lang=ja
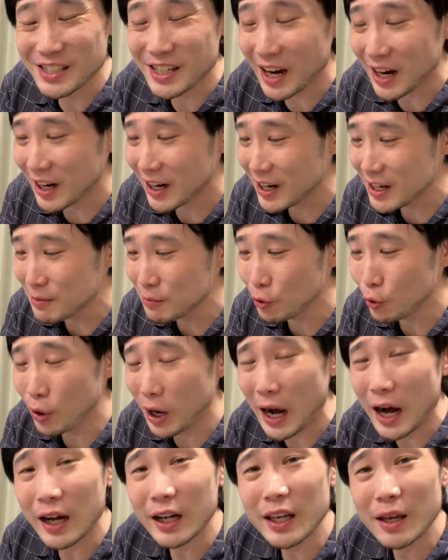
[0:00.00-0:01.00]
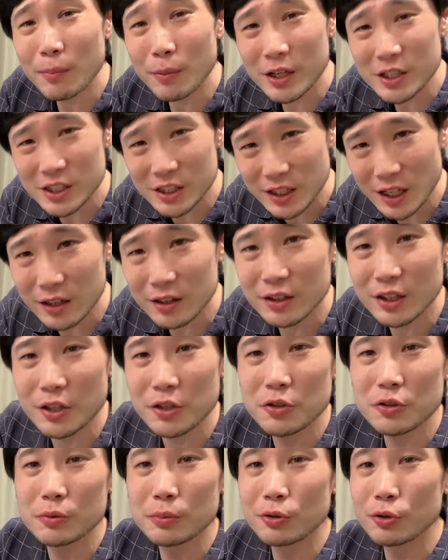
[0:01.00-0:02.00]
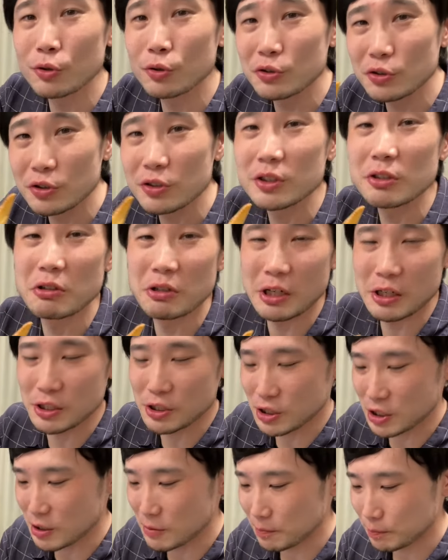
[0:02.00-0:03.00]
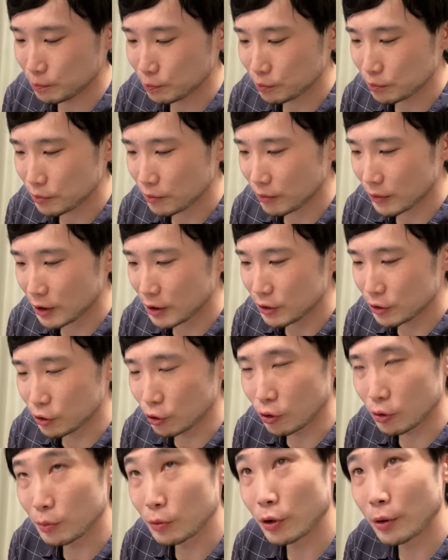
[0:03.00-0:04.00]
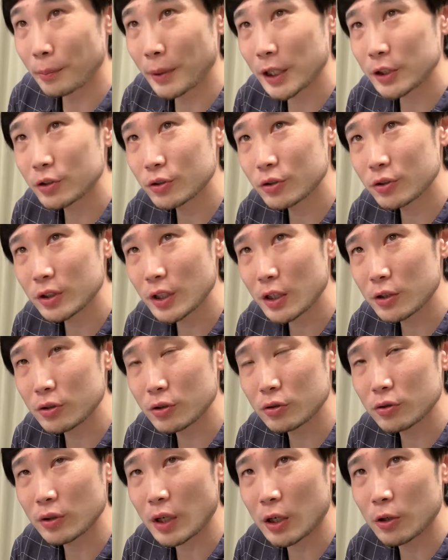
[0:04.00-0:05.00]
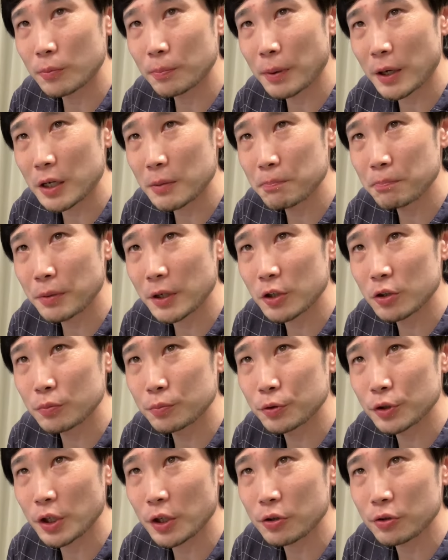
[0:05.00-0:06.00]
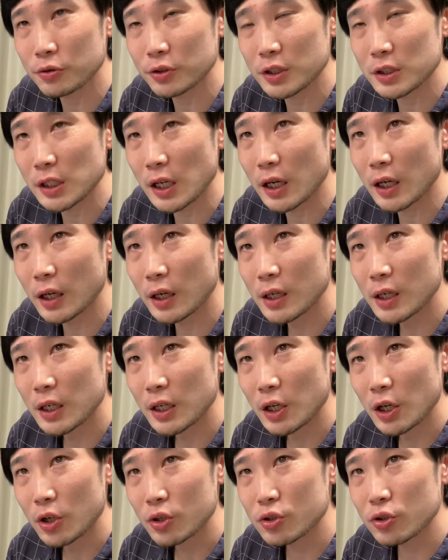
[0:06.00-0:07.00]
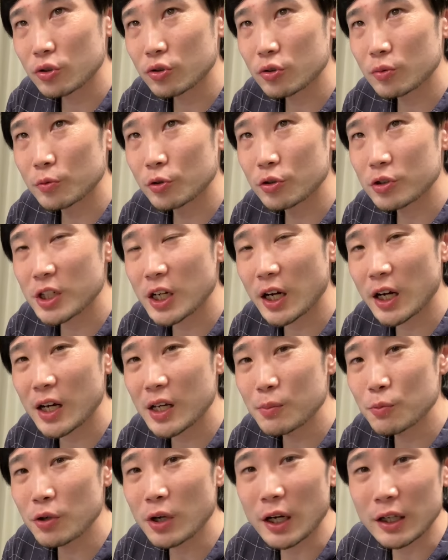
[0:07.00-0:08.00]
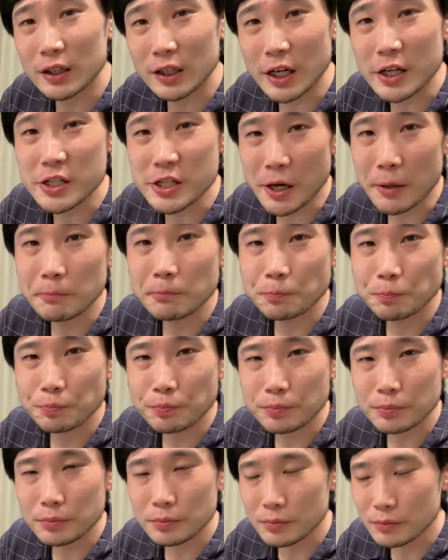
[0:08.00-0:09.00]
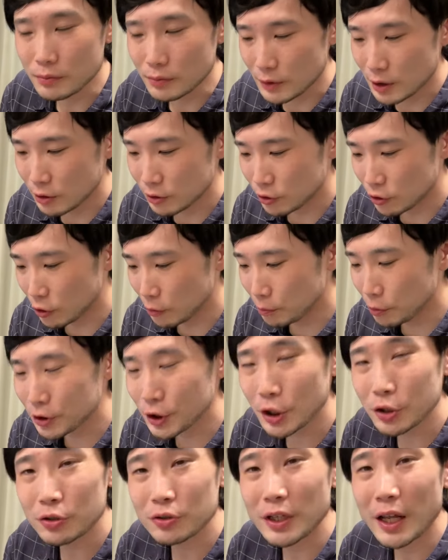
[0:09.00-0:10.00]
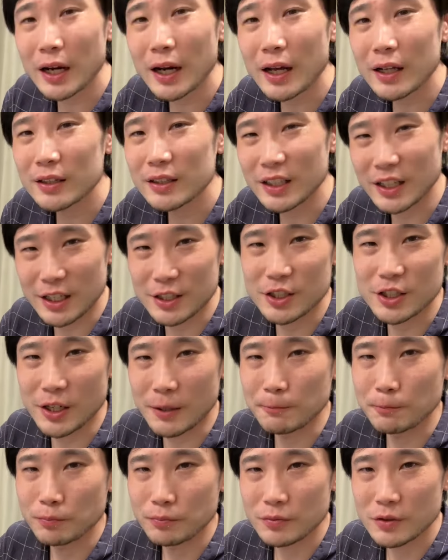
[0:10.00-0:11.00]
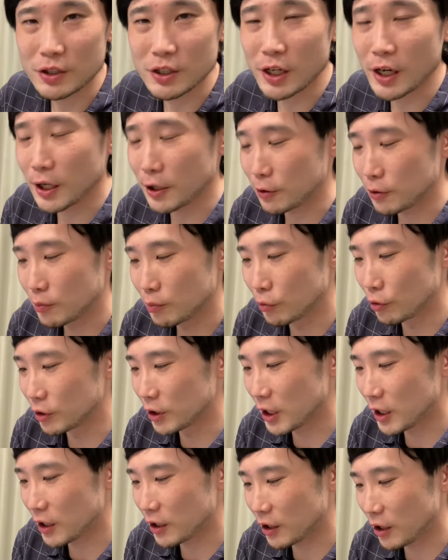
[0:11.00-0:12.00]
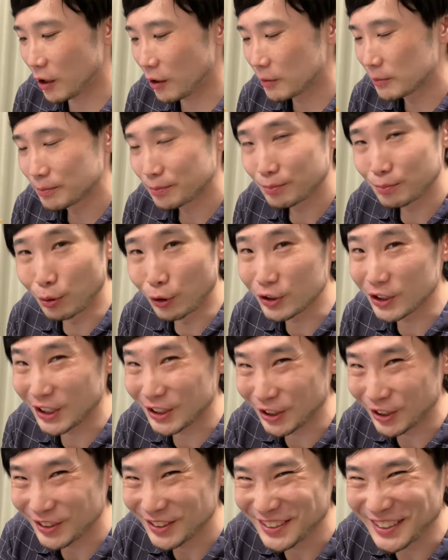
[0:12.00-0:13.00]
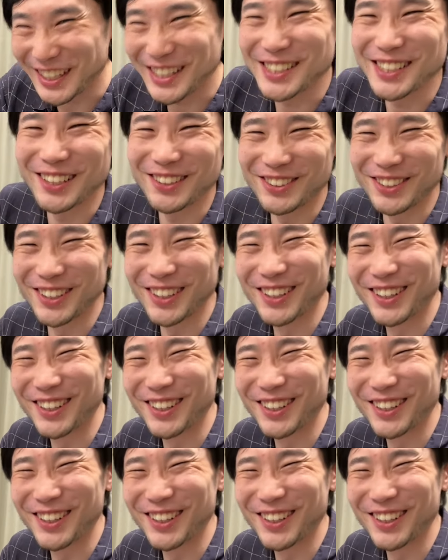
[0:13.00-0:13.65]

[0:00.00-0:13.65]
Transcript: じゃがいもを揚げましたっていうものを食ってる感じ。そのもうマクドナルドとかのパリッパリのポテトってさ、ちょっともうじゃがいも感ないじゃん。そのポテトだなって感じじゃん。じゃないの。もうなんかね、ポテトって感じだろ。